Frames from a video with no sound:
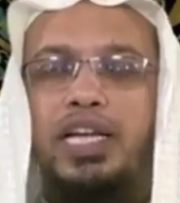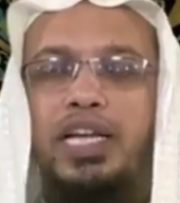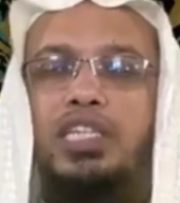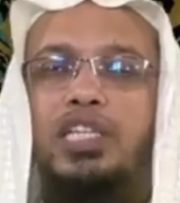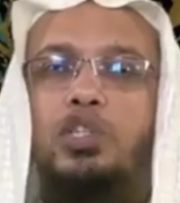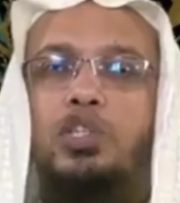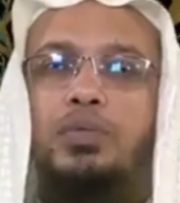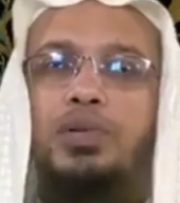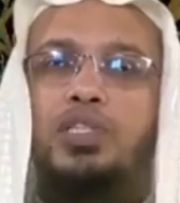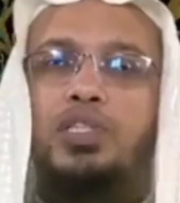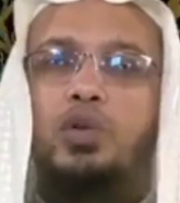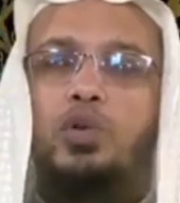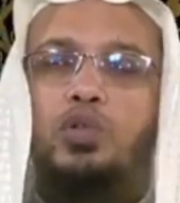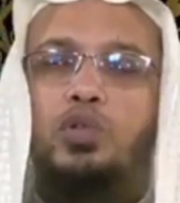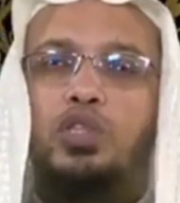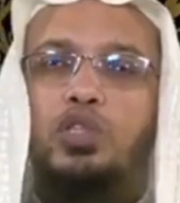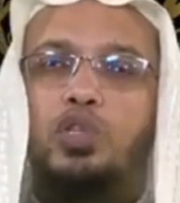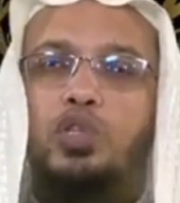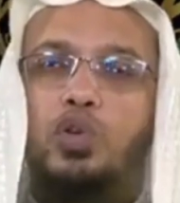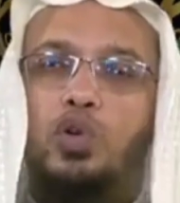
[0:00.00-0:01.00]
এটি সমাজের
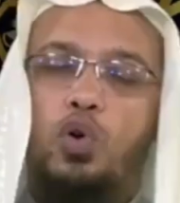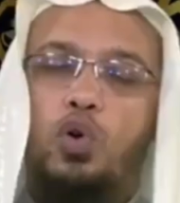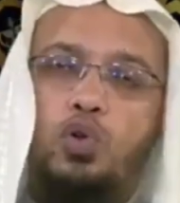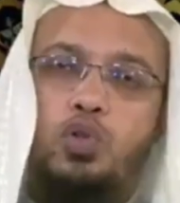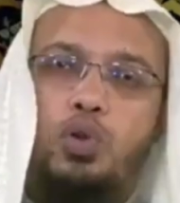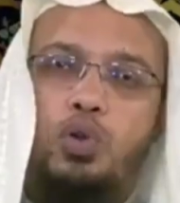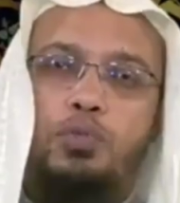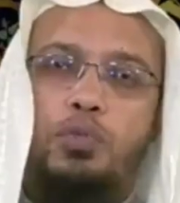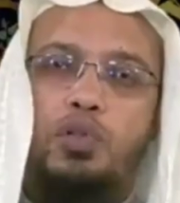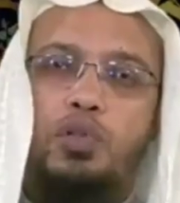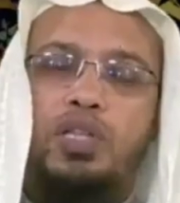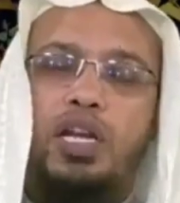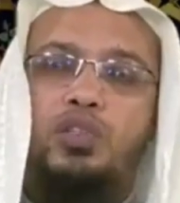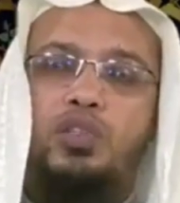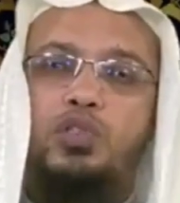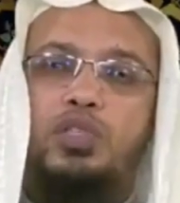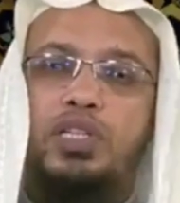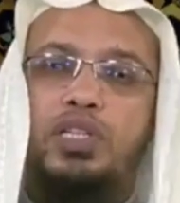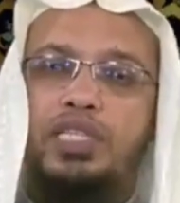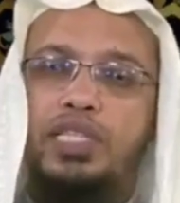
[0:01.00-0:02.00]
লোকদের জন্য কর্তব্য
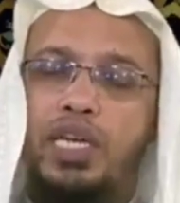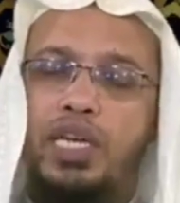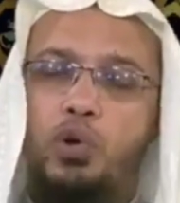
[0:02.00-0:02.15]
তারা যদি